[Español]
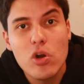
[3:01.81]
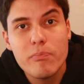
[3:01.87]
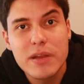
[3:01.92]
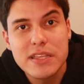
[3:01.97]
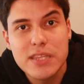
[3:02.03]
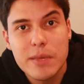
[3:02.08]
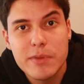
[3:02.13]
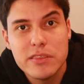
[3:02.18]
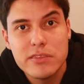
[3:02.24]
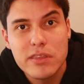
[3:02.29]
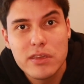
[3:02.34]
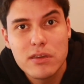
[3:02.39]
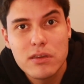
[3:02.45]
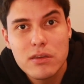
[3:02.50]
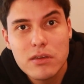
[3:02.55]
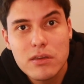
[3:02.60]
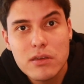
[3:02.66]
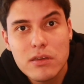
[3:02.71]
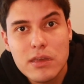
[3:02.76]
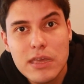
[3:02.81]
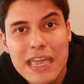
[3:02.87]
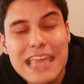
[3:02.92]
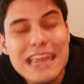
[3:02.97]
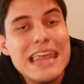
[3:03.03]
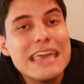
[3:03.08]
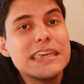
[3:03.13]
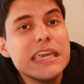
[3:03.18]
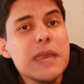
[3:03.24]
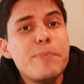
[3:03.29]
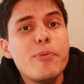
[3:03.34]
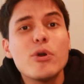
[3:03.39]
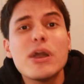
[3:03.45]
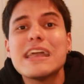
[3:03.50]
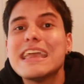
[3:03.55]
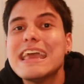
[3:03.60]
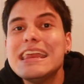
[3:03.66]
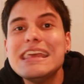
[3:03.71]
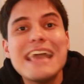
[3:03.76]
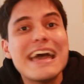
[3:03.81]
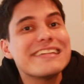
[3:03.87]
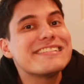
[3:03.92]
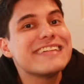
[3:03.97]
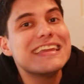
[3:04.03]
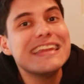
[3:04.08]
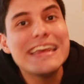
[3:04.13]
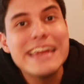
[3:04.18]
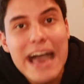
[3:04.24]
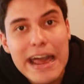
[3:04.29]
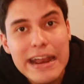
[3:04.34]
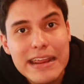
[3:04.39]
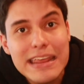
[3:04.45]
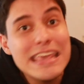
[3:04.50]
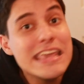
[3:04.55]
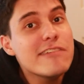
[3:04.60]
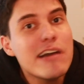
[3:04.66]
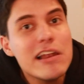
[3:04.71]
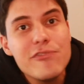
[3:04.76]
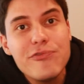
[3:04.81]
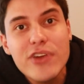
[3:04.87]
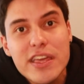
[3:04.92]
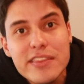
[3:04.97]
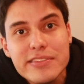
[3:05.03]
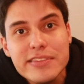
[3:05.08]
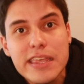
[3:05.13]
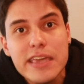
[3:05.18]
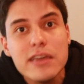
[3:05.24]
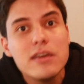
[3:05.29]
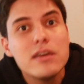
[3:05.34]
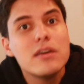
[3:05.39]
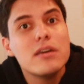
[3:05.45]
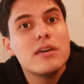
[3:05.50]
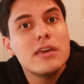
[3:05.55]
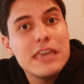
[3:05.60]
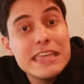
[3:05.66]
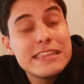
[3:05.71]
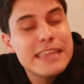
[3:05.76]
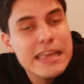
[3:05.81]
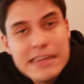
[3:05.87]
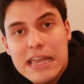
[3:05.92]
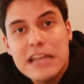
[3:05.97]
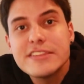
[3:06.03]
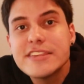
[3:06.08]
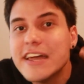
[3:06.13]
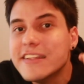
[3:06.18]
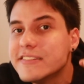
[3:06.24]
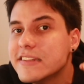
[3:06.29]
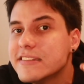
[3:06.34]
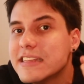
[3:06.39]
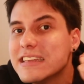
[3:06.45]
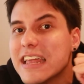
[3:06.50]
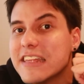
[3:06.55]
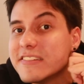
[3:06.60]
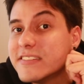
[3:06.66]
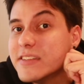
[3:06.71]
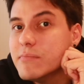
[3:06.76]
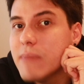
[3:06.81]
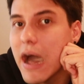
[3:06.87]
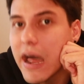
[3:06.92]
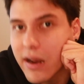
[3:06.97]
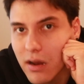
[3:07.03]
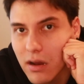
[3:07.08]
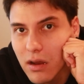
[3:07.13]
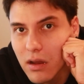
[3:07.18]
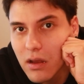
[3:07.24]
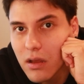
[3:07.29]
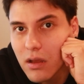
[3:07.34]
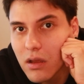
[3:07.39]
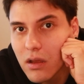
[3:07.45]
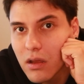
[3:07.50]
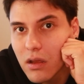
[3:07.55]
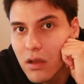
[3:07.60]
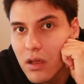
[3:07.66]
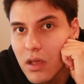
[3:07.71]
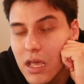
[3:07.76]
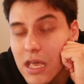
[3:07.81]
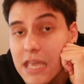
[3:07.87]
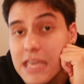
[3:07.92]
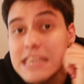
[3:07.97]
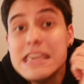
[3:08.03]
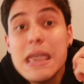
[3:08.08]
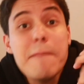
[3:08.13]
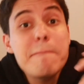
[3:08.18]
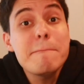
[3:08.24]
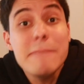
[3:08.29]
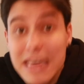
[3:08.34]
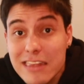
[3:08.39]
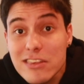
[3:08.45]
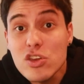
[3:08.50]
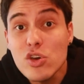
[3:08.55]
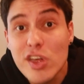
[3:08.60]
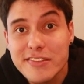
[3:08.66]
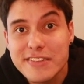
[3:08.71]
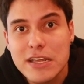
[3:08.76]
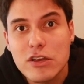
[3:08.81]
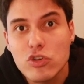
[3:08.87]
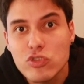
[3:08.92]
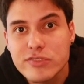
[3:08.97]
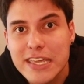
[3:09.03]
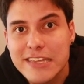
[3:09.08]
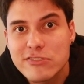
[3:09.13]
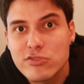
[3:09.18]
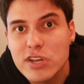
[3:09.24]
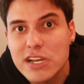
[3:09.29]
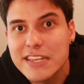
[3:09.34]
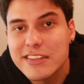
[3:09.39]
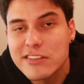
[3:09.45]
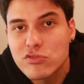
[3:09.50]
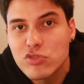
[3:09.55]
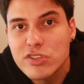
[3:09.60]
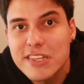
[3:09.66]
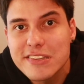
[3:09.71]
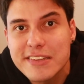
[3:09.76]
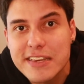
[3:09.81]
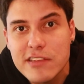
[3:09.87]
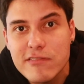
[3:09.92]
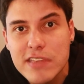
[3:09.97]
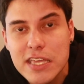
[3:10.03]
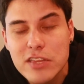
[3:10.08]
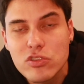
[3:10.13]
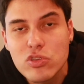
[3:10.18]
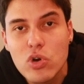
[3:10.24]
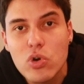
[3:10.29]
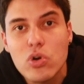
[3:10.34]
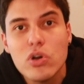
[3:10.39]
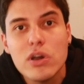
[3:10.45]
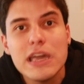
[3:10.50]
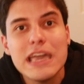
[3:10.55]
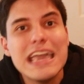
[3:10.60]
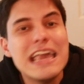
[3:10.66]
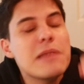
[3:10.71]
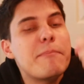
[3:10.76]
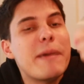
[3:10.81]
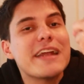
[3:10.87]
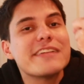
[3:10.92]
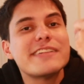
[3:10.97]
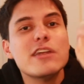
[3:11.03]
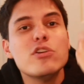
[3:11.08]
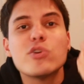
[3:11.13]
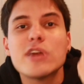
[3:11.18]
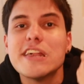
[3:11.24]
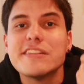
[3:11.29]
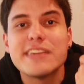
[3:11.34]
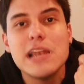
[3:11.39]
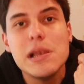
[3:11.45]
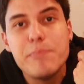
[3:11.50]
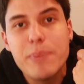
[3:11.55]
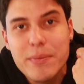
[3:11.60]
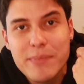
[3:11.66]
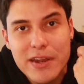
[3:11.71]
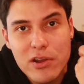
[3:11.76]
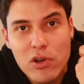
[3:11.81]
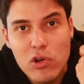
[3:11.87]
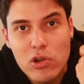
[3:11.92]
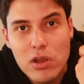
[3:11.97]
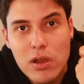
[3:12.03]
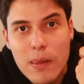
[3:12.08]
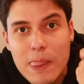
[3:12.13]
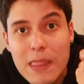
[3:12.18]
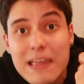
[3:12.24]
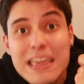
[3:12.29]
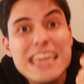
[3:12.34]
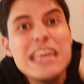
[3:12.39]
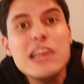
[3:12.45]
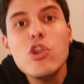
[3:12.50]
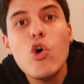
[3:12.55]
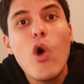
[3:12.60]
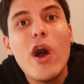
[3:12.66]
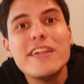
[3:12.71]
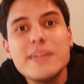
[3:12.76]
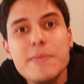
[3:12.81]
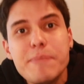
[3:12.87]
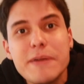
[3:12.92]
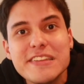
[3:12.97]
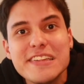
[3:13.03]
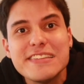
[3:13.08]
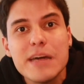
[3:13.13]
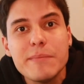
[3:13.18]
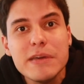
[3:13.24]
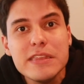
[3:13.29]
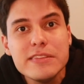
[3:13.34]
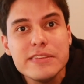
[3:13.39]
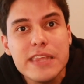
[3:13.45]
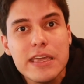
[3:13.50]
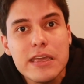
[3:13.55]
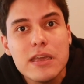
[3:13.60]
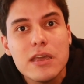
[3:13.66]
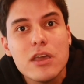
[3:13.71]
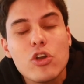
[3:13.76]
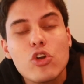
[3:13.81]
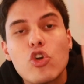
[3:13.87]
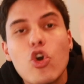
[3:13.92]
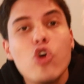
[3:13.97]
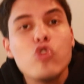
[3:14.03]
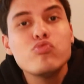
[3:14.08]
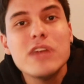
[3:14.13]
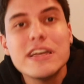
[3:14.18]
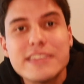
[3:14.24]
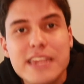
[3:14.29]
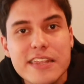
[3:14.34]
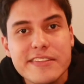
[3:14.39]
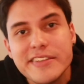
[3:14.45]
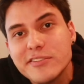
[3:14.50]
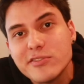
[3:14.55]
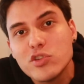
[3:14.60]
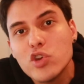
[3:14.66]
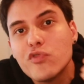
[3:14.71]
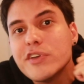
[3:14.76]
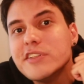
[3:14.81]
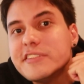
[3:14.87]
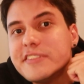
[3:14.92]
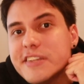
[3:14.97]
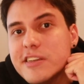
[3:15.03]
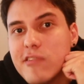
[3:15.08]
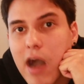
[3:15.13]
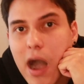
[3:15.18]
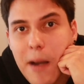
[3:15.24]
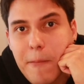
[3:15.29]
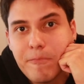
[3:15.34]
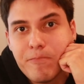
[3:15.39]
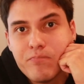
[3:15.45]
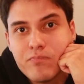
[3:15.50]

completamente. El equipo que quería acelerar iba al frente y tenía chances de lastimar. Y en medio de ese contexto que les estoy describiendo, el Barça logra hacer el primer gol. Y lo hace precisamente con una transición ofensiva.